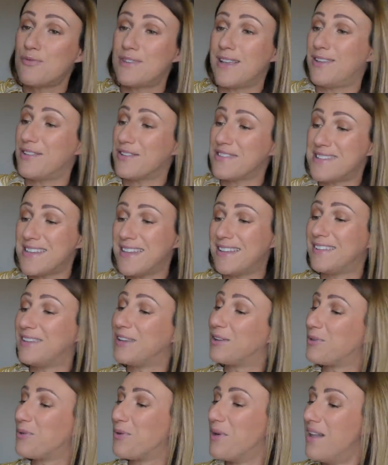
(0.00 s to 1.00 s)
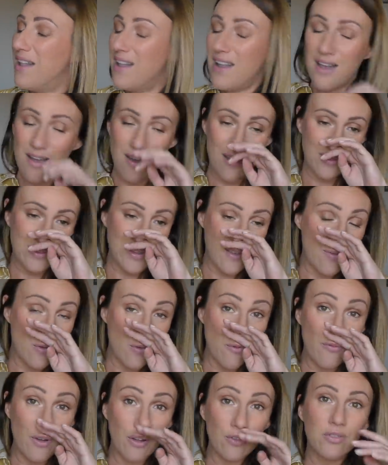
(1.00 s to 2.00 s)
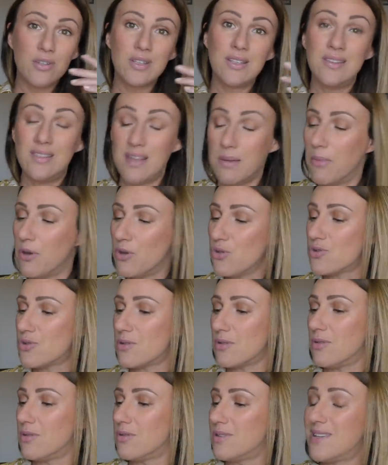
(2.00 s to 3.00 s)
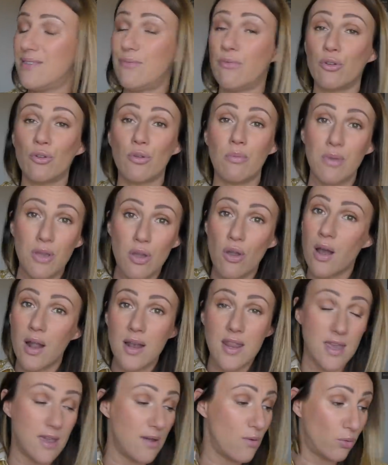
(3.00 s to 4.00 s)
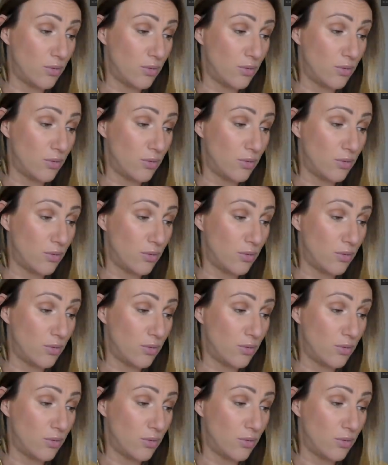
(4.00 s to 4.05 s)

vous êtes enceinte et que vous avez le ventre qui démange, c'est votre meilleur allié.